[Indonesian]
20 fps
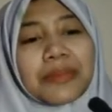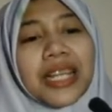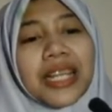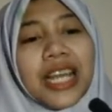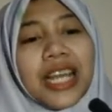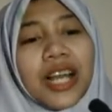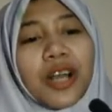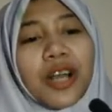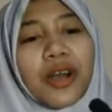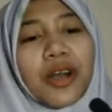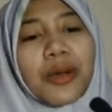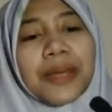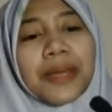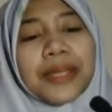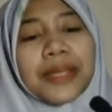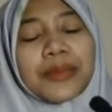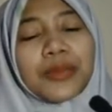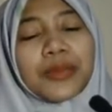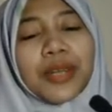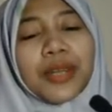Bila
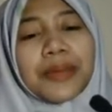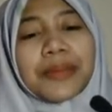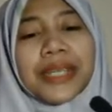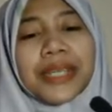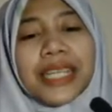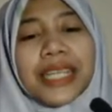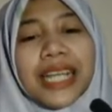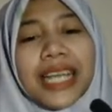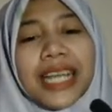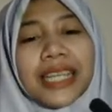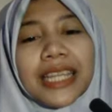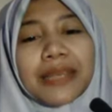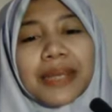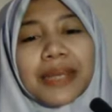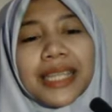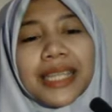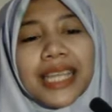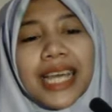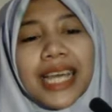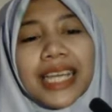komet mulai mendekati
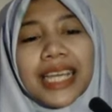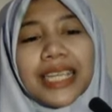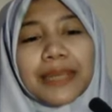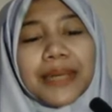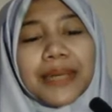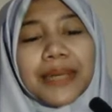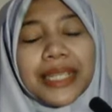matahari,